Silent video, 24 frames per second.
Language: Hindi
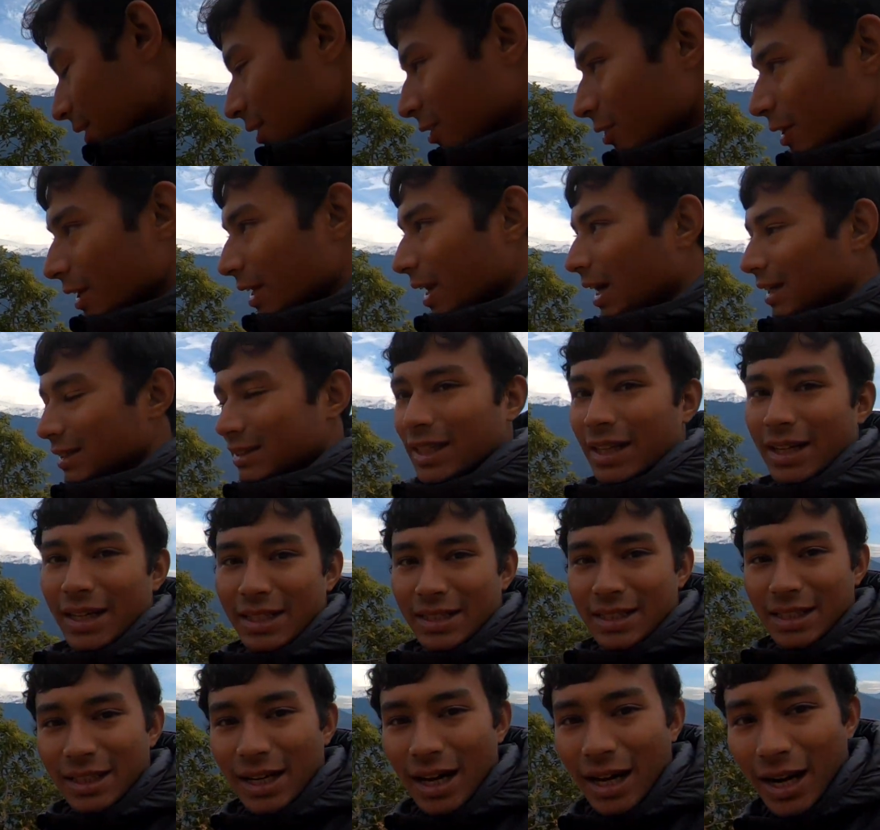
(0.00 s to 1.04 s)
तो ये रास्ता
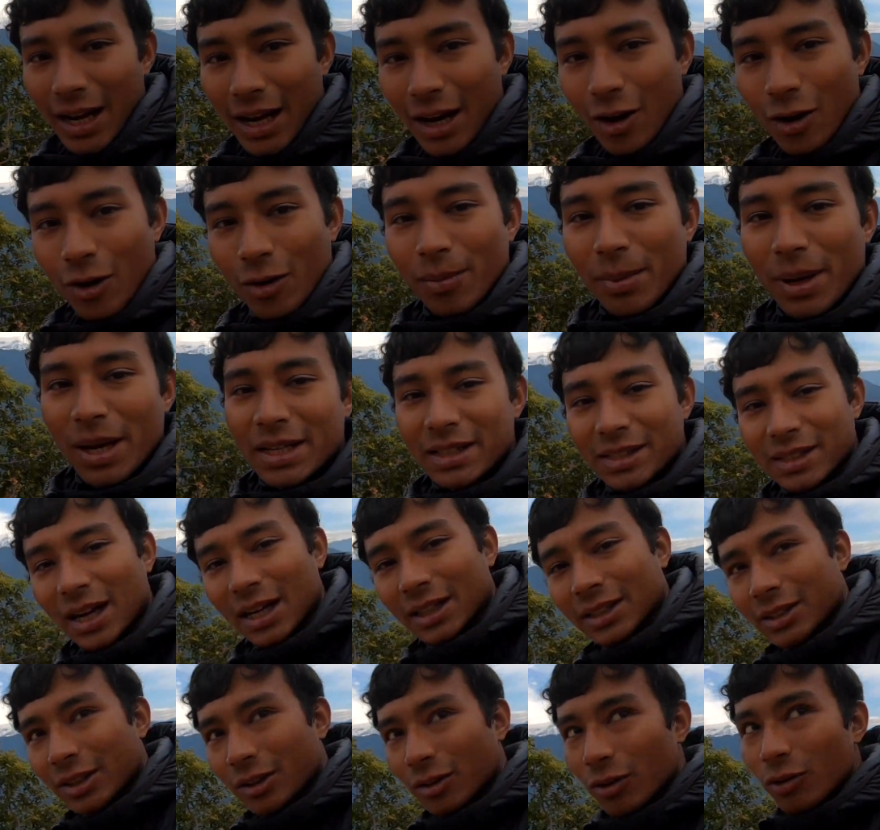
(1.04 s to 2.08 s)
नीचे जा रहा है और मैं इस
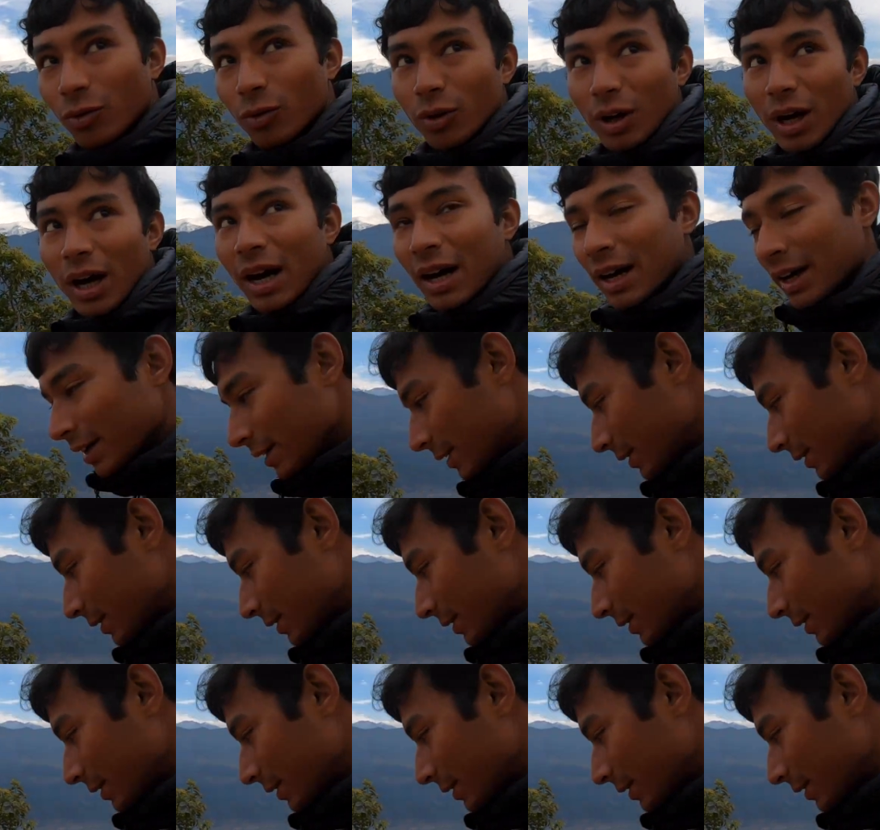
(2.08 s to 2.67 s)
रास्ते को लूँगा